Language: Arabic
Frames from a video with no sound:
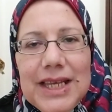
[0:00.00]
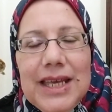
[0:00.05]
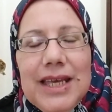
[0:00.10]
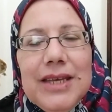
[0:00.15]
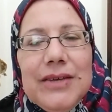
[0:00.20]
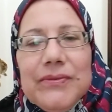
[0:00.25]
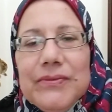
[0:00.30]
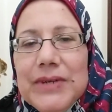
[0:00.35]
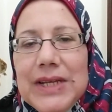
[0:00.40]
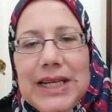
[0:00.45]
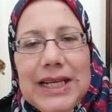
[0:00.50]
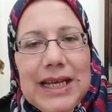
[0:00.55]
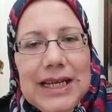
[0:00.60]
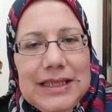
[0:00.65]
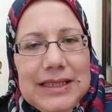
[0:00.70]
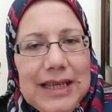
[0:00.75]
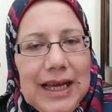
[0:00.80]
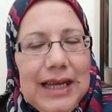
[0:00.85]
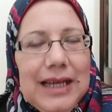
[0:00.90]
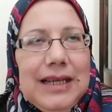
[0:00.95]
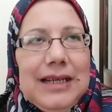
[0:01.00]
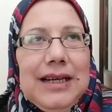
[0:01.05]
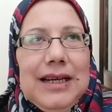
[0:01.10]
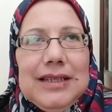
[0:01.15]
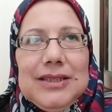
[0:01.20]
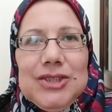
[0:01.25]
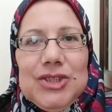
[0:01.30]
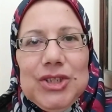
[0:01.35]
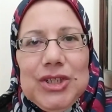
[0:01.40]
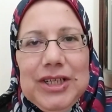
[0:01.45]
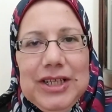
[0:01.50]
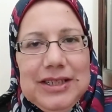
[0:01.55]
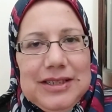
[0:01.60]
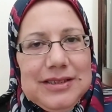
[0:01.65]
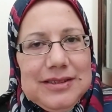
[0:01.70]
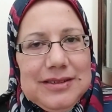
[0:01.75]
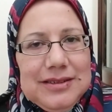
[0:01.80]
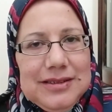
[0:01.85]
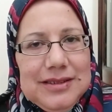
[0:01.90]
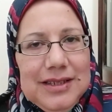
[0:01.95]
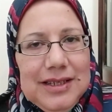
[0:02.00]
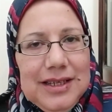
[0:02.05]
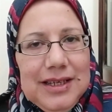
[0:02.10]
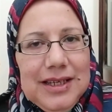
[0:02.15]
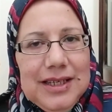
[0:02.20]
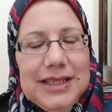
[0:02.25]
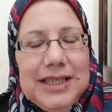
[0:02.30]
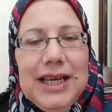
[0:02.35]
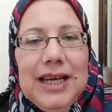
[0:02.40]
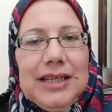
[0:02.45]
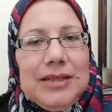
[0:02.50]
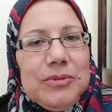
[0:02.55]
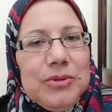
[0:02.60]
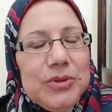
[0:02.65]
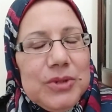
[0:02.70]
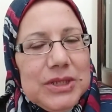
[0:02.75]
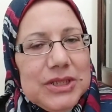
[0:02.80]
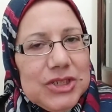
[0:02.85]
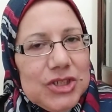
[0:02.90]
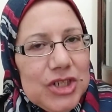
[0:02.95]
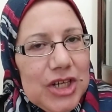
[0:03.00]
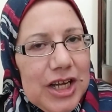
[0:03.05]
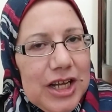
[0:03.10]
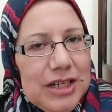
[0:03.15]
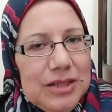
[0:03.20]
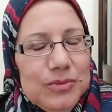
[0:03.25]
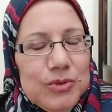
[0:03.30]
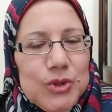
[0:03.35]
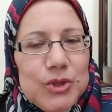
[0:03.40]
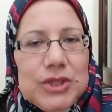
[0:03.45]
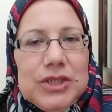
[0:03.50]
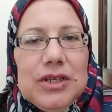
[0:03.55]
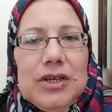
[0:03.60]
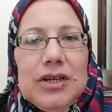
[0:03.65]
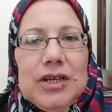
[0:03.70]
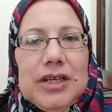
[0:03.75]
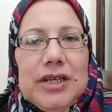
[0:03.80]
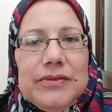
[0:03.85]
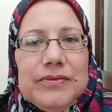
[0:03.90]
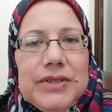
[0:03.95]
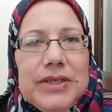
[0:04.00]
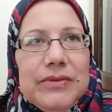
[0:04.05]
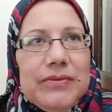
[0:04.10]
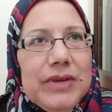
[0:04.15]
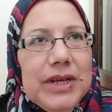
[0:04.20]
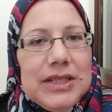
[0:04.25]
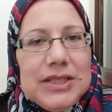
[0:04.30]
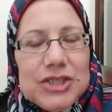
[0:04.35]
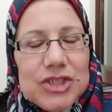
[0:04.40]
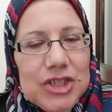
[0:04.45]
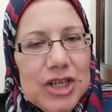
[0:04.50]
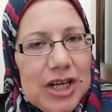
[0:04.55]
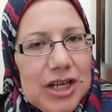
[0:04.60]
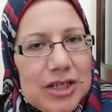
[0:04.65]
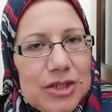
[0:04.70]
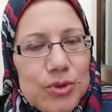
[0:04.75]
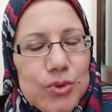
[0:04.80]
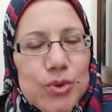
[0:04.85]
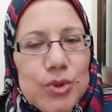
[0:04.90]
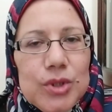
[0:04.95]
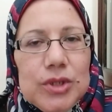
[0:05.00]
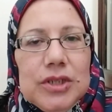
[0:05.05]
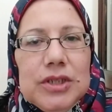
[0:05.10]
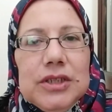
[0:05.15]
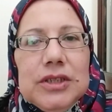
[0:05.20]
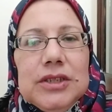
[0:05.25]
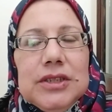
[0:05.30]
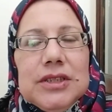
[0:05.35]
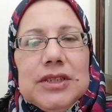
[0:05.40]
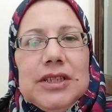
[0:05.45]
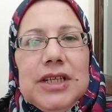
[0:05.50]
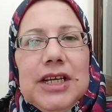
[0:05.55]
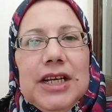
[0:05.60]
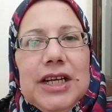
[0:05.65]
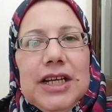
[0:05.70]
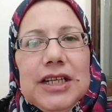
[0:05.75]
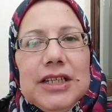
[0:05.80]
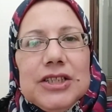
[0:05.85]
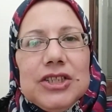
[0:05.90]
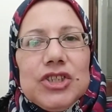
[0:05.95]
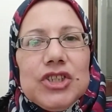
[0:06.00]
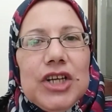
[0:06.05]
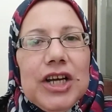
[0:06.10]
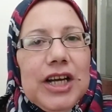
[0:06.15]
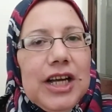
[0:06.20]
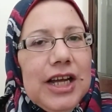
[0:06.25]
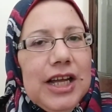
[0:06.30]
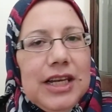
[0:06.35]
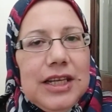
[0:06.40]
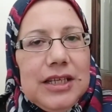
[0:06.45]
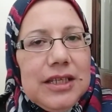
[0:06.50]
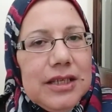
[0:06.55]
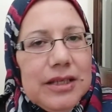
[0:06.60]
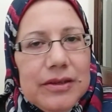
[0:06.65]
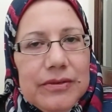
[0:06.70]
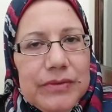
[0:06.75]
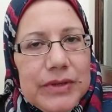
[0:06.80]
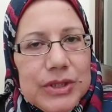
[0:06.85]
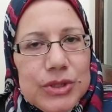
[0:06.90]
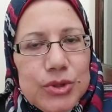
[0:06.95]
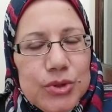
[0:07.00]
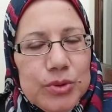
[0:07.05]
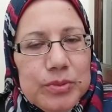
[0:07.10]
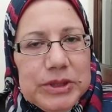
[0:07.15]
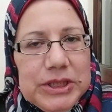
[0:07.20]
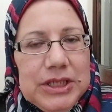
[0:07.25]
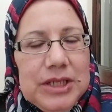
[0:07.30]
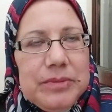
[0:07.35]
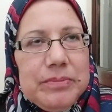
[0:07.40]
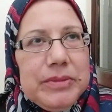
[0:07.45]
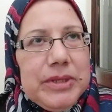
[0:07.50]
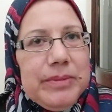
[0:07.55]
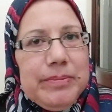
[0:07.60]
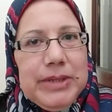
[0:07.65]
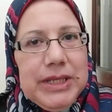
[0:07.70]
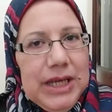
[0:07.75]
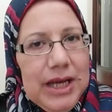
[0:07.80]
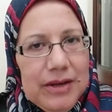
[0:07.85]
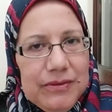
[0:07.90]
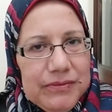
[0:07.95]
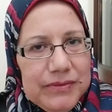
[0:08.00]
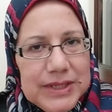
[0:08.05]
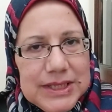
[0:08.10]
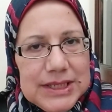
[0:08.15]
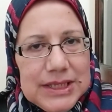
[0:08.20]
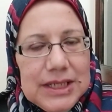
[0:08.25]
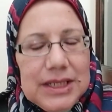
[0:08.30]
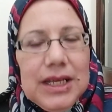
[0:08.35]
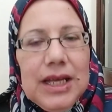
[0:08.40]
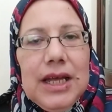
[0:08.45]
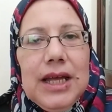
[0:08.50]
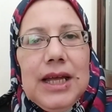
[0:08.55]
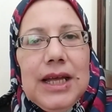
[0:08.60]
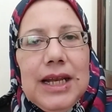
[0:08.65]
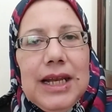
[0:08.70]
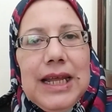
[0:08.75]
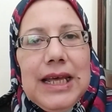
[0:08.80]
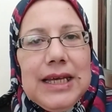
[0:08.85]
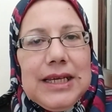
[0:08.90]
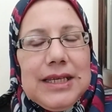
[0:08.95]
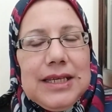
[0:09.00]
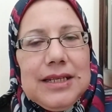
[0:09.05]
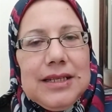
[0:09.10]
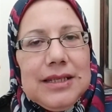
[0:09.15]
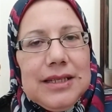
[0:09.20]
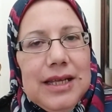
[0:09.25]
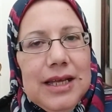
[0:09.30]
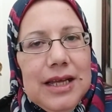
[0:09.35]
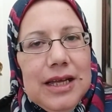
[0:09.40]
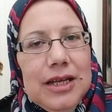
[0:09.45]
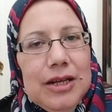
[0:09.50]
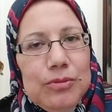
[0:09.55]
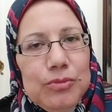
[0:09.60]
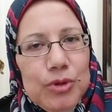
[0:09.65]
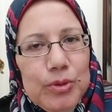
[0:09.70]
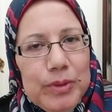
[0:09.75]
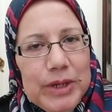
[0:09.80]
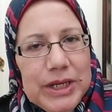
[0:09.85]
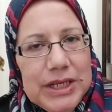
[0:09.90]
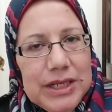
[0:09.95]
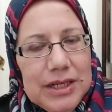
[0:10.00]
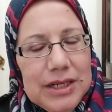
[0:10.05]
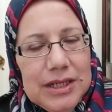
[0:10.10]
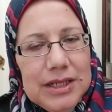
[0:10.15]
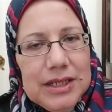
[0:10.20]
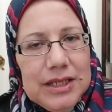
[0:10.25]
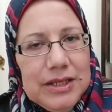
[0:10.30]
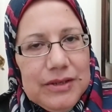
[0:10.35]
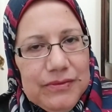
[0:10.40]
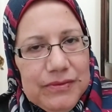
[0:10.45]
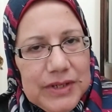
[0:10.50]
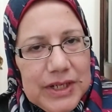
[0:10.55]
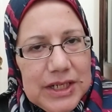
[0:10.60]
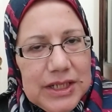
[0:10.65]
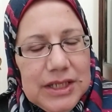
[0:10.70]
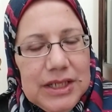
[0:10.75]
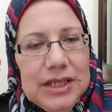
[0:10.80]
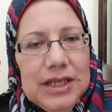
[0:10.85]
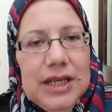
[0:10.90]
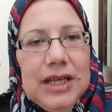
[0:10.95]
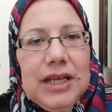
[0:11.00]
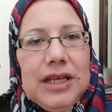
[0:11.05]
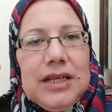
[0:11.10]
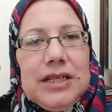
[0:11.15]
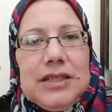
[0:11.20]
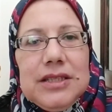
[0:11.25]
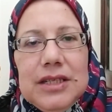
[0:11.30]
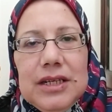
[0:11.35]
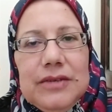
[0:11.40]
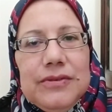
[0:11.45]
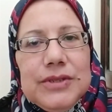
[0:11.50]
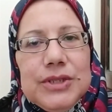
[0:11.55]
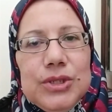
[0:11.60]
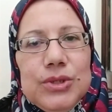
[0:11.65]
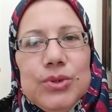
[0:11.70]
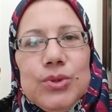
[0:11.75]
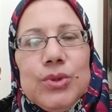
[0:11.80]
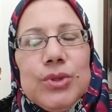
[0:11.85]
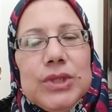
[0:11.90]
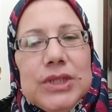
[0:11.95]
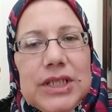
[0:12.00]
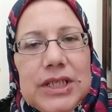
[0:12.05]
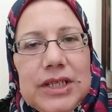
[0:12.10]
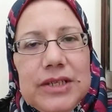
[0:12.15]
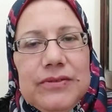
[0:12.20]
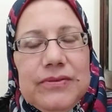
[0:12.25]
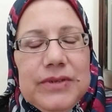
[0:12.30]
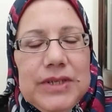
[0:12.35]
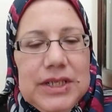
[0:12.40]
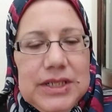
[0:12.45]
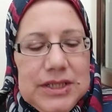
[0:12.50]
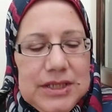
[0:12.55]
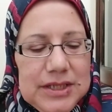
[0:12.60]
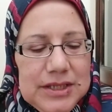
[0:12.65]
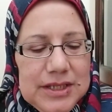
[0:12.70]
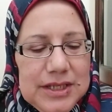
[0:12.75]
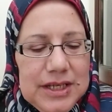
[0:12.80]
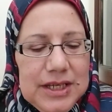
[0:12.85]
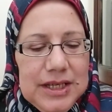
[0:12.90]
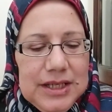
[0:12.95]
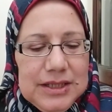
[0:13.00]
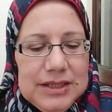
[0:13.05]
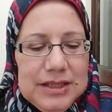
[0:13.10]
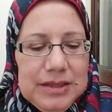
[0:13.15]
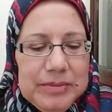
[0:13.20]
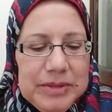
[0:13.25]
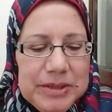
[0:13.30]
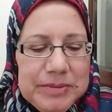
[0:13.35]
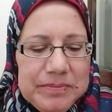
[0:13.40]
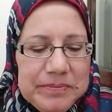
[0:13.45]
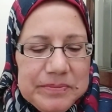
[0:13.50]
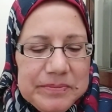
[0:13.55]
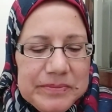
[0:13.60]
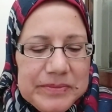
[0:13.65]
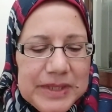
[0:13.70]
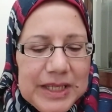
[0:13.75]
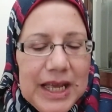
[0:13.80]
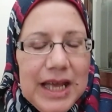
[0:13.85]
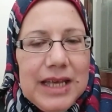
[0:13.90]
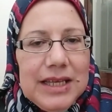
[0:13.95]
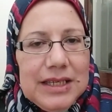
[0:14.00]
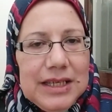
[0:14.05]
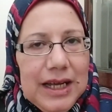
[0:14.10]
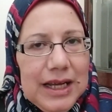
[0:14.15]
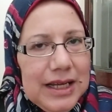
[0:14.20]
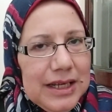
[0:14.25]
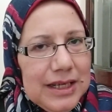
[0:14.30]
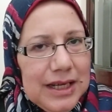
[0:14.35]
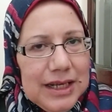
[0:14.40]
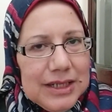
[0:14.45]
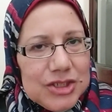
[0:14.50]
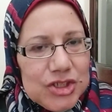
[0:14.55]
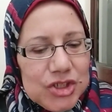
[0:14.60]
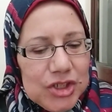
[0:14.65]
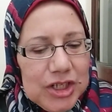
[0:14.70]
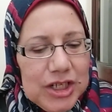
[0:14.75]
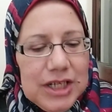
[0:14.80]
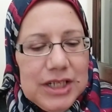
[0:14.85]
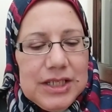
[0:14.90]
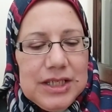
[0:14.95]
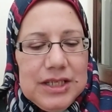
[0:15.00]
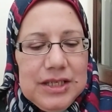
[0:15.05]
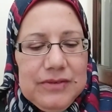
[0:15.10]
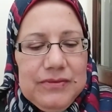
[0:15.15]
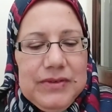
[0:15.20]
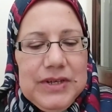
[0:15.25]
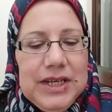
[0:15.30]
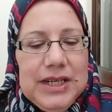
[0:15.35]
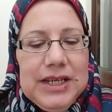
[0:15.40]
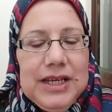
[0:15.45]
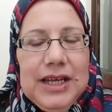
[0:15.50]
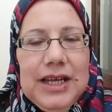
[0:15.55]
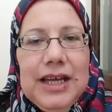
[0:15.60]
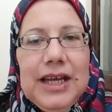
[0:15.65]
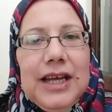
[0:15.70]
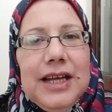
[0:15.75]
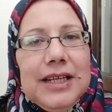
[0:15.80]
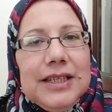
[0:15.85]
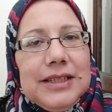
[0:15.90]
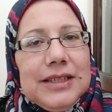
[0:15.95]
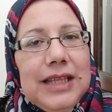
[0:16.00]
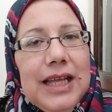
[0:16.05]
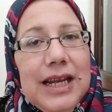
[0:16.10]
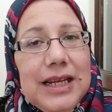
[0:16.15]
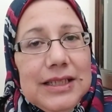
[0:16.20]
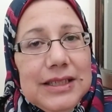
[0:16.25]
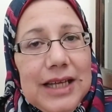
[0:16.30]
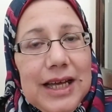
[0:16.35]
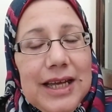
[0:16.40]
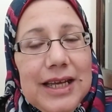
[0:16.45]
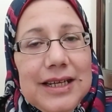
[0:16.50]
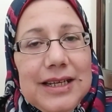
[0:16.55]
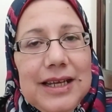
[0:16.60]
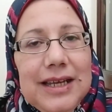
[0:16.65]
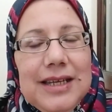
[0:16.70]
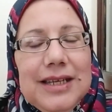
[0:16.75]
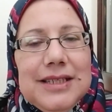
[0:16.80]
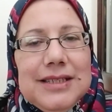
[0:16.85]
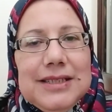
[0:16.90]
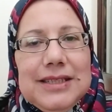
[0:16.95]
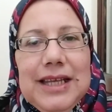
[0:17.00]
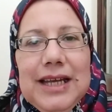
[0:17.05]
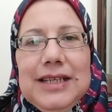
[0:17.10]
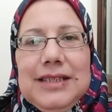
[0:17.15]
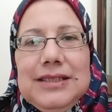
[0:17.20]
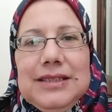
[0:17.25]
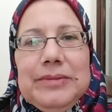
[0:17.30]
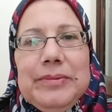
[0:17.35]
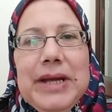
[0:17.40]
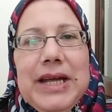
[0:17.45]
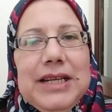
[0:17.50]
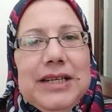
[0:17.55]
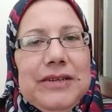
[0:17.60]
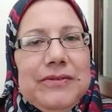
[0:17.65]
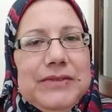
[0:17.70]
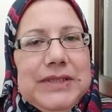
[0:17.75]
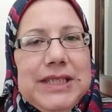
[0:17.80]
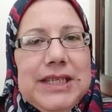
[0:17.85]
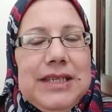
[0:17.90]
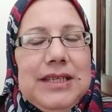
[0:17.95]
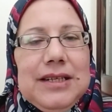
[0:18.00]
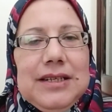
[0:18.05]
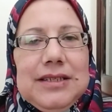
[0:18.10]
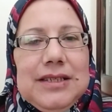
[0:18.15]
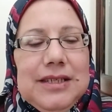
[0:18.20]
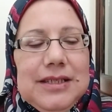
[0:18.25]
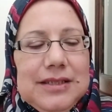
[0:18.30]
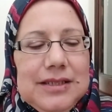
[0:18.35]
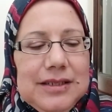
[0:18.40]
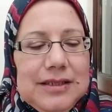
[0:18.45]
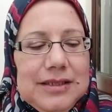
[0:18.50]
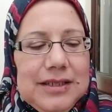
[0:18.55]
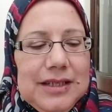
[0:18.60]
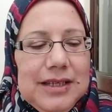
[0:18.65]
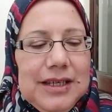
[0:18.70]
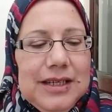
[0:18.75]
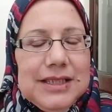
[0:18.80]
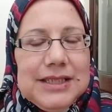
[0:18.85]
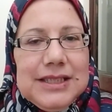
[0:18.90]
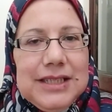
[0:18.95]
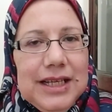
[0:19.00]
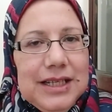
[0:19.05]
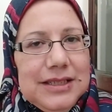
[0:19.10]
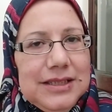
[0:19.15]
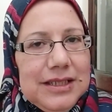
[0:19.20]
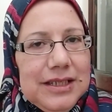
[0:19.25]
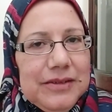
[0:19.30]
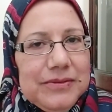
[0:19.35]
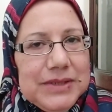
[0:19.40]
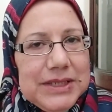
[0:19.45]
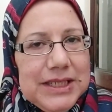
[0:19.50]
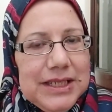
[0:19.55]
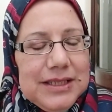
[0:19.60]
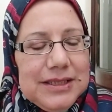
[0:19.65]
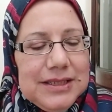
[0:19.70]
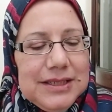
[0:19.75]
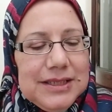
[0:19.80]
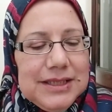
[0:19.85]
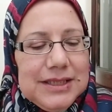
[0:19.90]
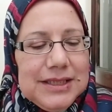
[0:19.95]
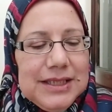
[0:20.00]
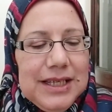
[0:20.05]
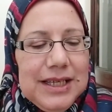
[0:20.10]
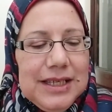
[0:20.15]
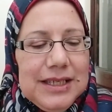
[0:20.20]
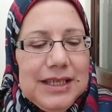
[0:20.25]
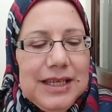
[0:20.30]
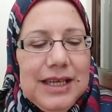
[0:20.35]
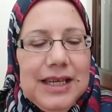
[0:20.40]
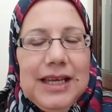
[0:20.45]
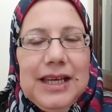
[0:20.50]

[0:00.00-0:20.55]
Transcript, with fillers: اقفلي أي حاجة هتشغلك يعني ممكن تشغلي موسيقى خفيفة تشغلي قرآن تشغلي فيديو بتحبيه بيحفزك لكن الموبايل اقفليه التلفزيون اقفليه تمام أي حاجة هتشغلك اقفليه تالت حاجة استعدي بقى نفسيا كده استعدي نفسيا دي ازاي